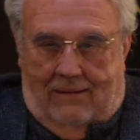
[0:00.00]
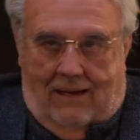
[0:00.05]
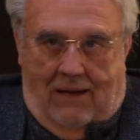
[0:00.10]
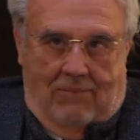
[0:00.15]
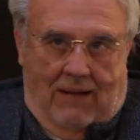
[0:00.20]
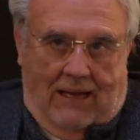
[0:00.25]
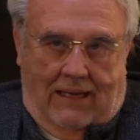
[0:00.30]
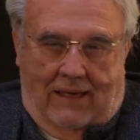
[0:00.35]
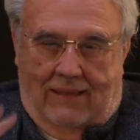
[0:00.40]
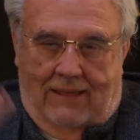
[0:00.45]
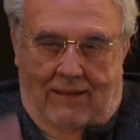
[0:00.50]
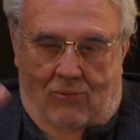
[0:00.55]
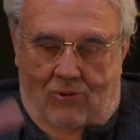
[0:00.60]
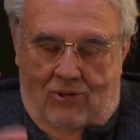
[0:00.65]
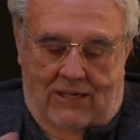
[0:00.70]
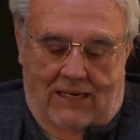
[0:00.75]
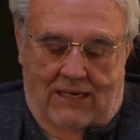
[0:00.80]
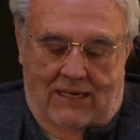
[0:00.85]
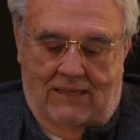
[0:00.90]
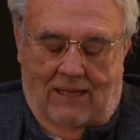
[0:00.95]
La, imagen de
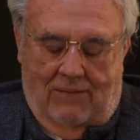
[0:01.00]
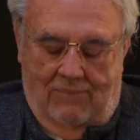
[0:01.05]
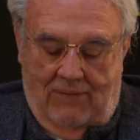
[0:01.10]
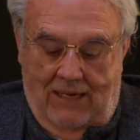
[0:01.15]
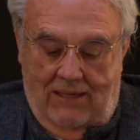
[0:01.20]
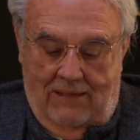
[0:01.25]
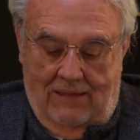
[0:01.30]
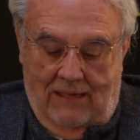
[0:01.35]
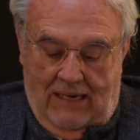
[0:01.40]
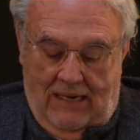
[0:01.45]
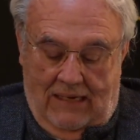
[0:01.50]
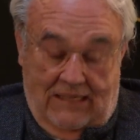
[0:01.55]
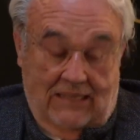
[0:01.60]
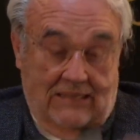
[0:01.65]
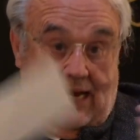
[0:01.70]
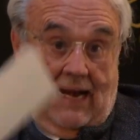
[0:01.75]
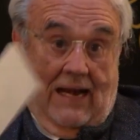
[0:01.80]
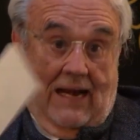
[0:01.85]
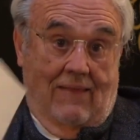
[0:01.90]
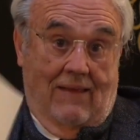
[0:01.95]
Moisés también
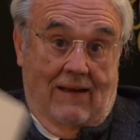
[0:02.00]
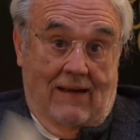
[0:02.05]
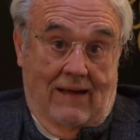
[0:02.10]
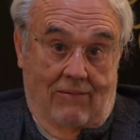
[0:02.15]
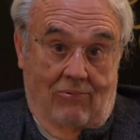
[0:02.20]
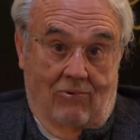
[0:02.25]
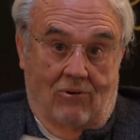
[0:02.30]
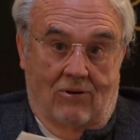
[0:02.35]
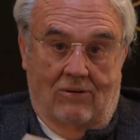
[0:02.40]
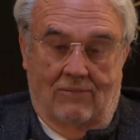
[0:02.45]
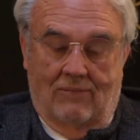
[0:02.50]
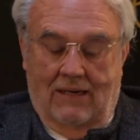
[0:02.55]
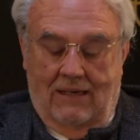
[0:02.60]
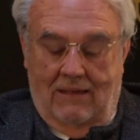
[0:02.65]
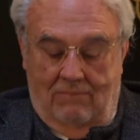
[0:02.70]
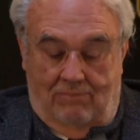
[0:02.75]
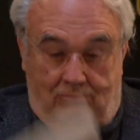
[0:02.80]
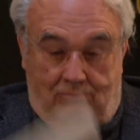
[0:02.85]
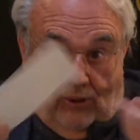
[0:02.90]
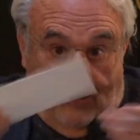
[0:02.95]
se sale del libro,
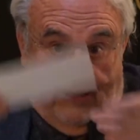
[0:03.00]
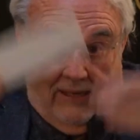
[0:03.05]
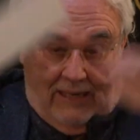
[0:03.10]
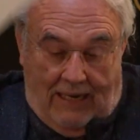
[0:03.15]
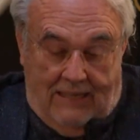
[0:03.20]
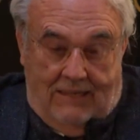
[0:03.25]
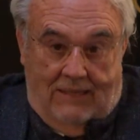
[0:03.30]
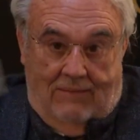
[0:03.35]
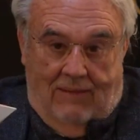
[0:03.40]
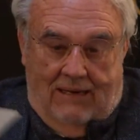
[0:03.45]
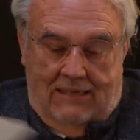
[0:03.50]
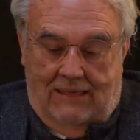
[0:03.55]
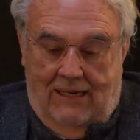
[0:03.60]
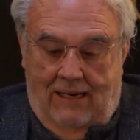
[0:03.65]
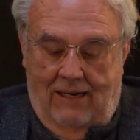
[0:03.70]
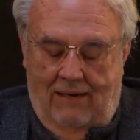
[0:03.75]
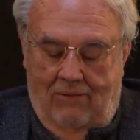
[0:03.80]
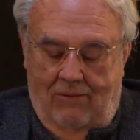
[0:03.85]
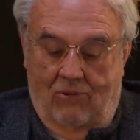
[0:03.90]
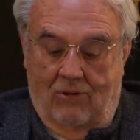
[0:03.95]
puede casi más
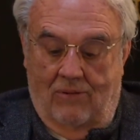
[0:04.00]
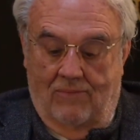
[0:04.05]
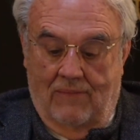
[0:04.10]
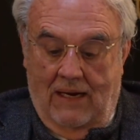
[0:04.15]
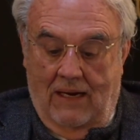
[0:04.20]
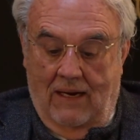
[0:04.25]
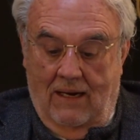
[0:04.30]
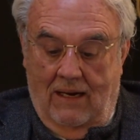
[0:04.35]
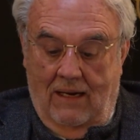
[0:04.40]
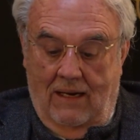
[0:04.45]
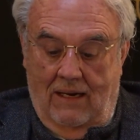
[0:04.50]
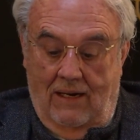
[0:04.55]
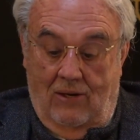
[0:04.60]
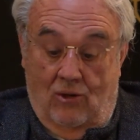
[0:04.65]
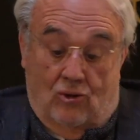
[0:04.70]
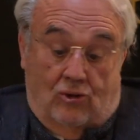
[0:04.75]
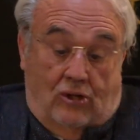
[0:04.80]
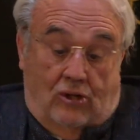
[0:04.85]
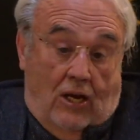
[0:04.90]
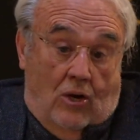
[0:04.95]
que el libro, y
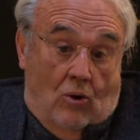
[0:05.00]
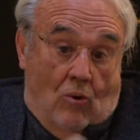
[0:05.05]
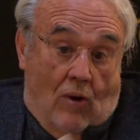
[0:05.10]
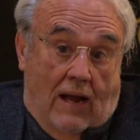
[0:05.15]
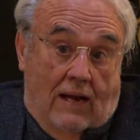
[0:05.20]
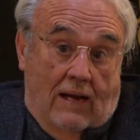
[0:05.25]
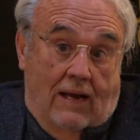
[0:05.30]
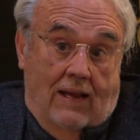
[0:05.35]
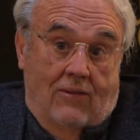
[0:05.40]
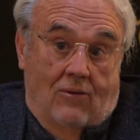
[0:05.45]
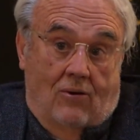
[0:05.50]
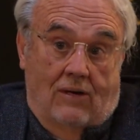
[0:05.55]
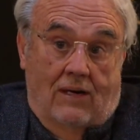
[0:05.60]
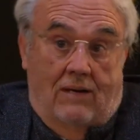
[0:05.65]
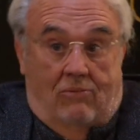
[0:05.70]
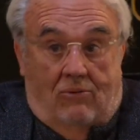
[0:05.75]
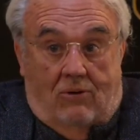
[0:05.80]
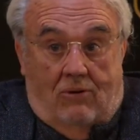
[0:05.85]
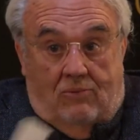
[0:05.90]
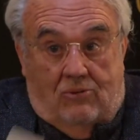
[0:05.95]
los que no han leído el
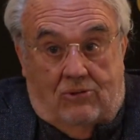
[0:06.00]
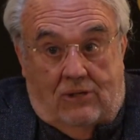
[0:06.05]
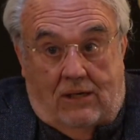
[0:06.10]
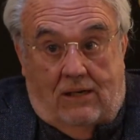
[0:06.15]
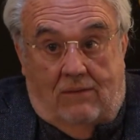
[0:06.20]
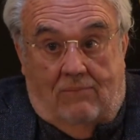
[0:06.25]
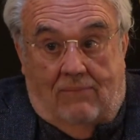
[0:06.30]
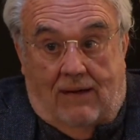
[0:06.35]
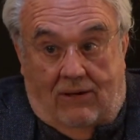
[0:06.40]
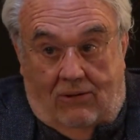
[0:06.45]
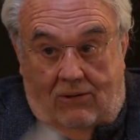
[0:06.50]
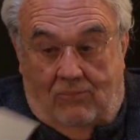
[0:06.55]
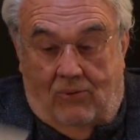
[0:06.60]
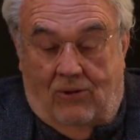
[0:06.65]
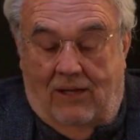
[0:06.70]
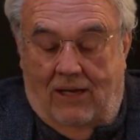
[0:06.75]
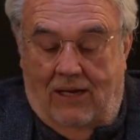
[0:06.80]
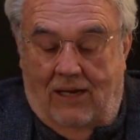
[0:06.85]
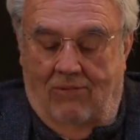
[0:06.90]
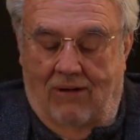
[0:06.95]
libro, pues sin embargo,
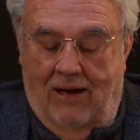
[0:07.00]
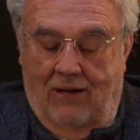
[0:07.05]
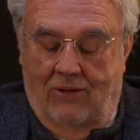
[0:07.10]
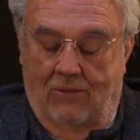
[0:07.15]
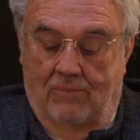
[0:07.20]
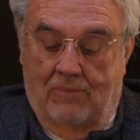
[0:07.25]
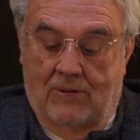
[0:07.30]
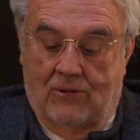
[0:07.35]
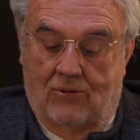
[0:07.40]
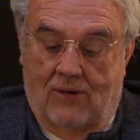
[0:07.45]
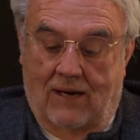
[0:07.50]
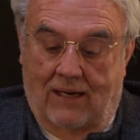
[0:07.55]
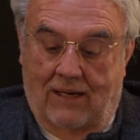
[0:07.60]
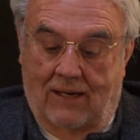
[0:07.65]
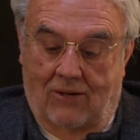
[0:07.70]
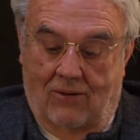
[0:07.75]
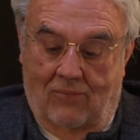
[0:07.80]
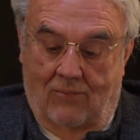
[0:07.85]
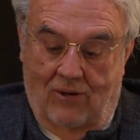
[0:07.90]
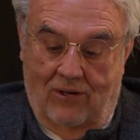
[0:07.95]
pueden hablar de un
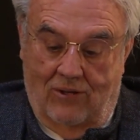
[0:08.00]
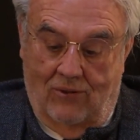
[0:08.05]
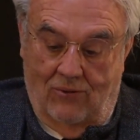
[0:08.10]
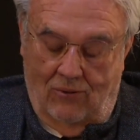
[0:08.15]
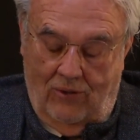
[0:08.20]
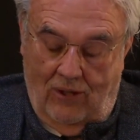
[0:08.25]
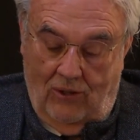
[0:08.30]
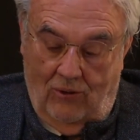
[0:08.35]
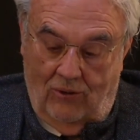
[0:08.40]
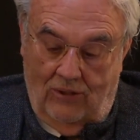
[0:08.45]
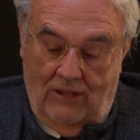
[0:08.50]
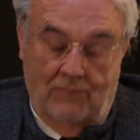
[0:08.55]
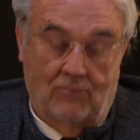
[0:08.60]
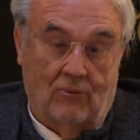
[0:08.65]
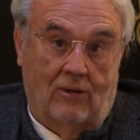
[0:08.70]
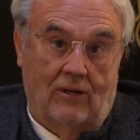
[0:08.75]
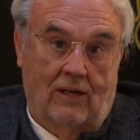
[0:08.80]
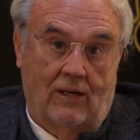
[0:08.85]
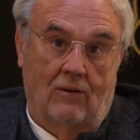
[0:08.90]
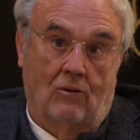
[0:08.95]
personaje como es Don Quijote
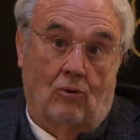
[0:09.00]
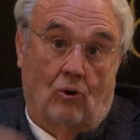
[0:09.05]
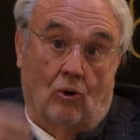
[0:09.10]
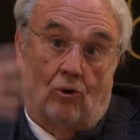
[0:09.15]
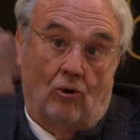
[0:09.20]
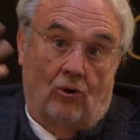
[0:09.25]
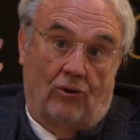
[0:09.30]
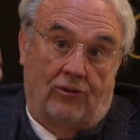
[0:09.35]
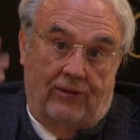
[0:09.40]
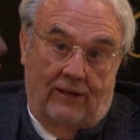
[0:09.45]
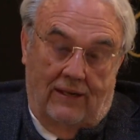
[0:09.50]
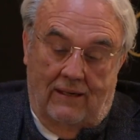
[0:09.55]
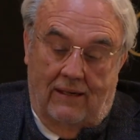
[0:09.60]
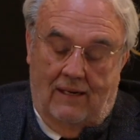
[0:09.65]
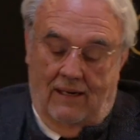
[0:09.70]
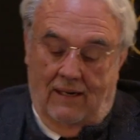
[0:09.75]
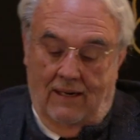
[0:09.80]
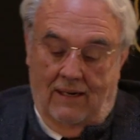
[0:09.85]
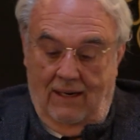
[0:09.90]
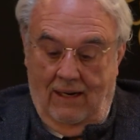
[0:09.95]
porque conocen
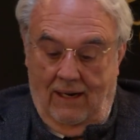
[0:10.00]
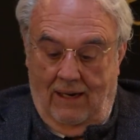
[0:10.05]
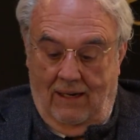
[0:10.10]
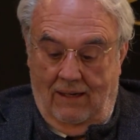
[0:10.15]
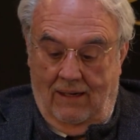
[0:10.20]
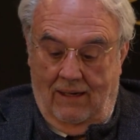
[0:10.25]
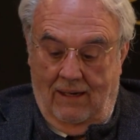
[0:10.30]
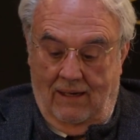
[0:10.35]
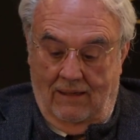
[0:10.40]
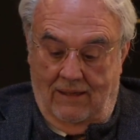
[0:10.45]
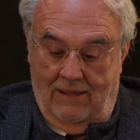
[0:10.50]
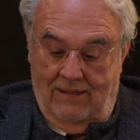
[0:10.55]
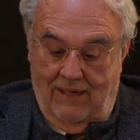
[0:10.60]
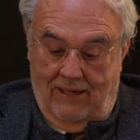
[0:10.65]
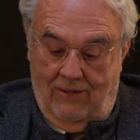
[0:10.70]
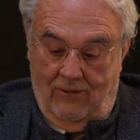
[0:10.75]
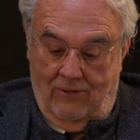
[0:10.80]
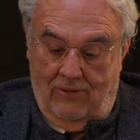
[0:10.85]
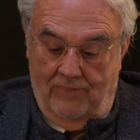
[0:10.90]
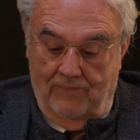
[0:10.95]
el,
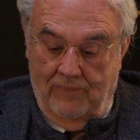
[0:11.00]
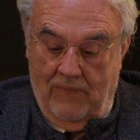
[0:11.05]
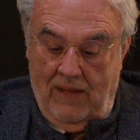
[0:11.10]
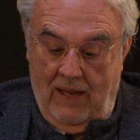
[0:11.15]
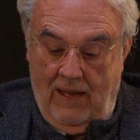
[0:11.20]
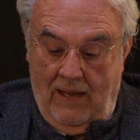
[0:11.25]
diseño.